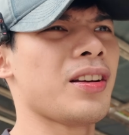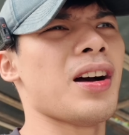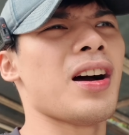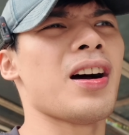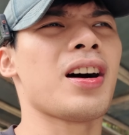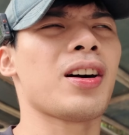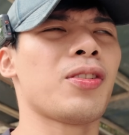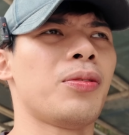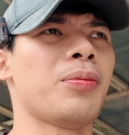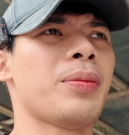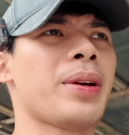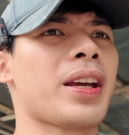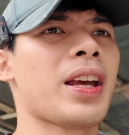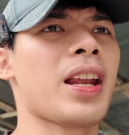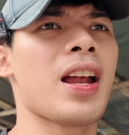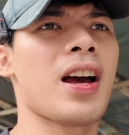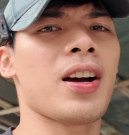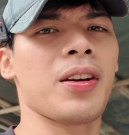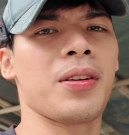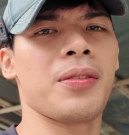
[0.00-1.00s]
Uh, kung may
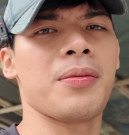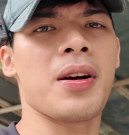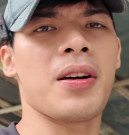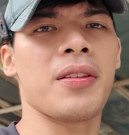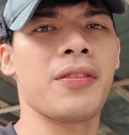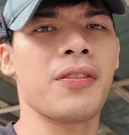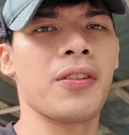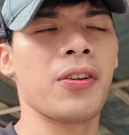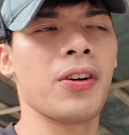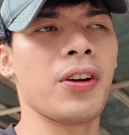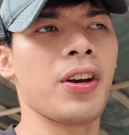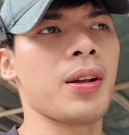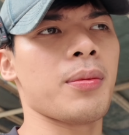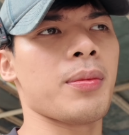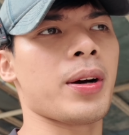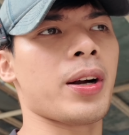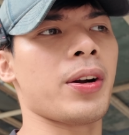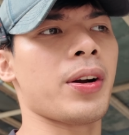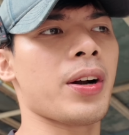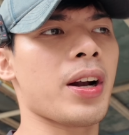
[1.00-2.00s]
kailangan kayo mga foil,
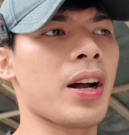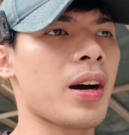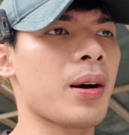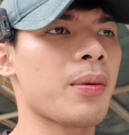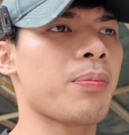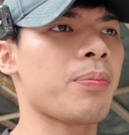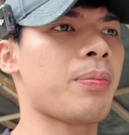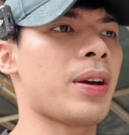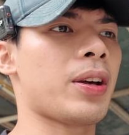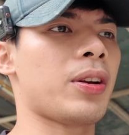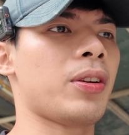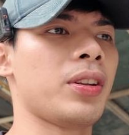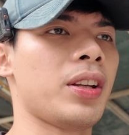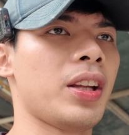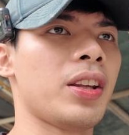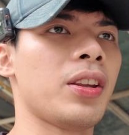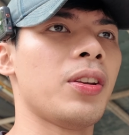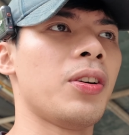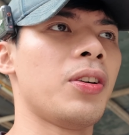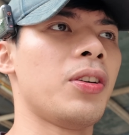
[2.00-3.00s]
mga wrap, meron
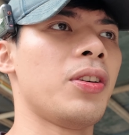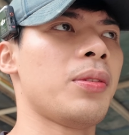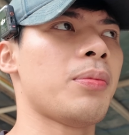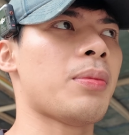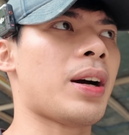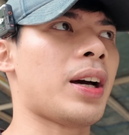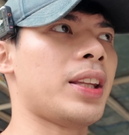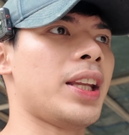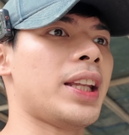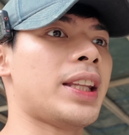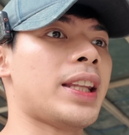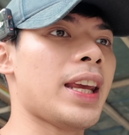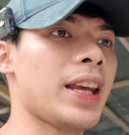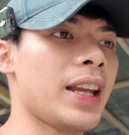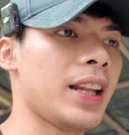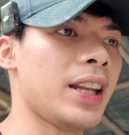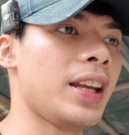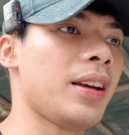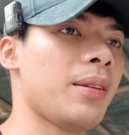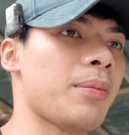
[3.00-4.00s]
din doon, mga
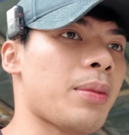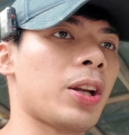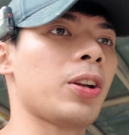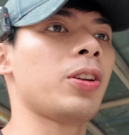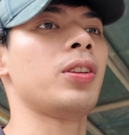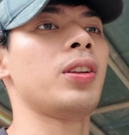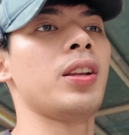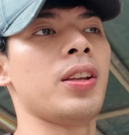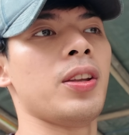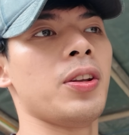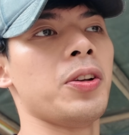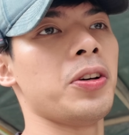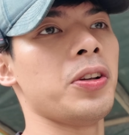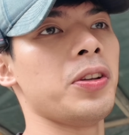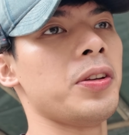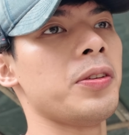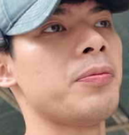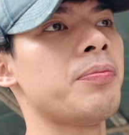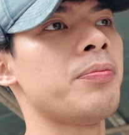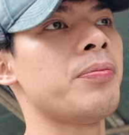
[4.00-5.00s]
detailing, meron din doon.
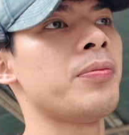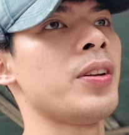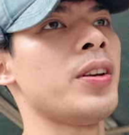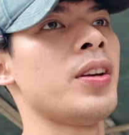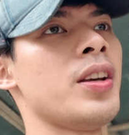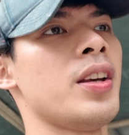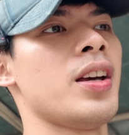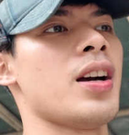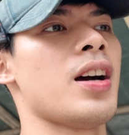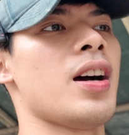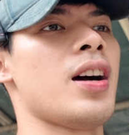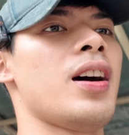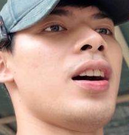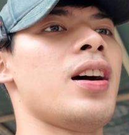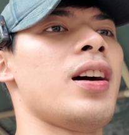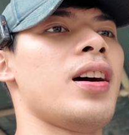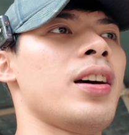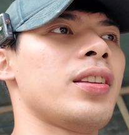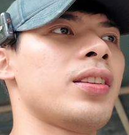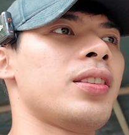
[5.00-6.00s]

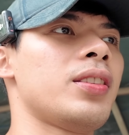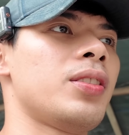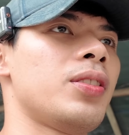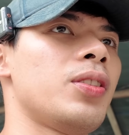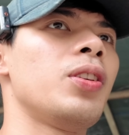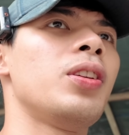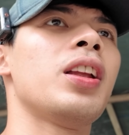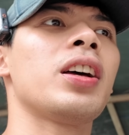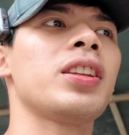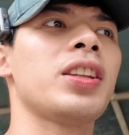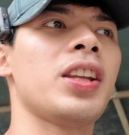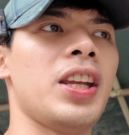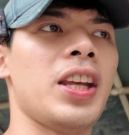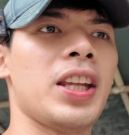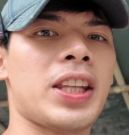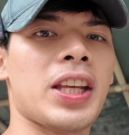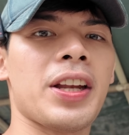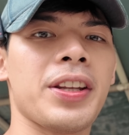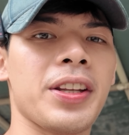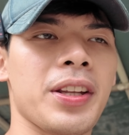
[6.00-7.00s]
Uh, ah, yun lang,
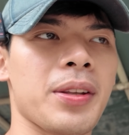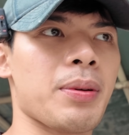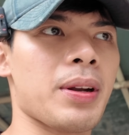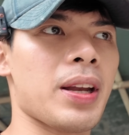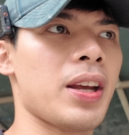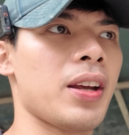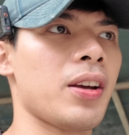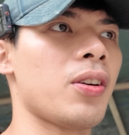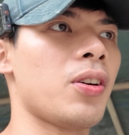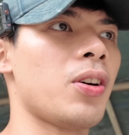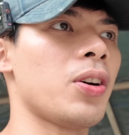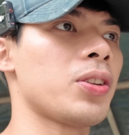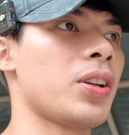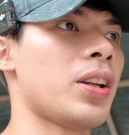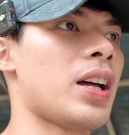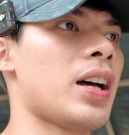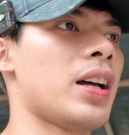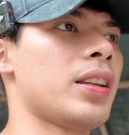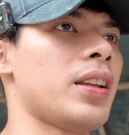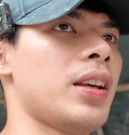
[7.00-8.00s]
dinetail din pala yung auto
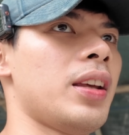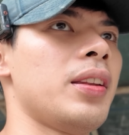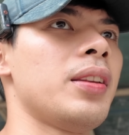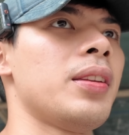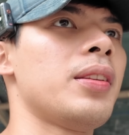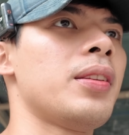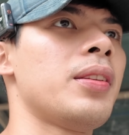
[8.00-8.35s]
natin.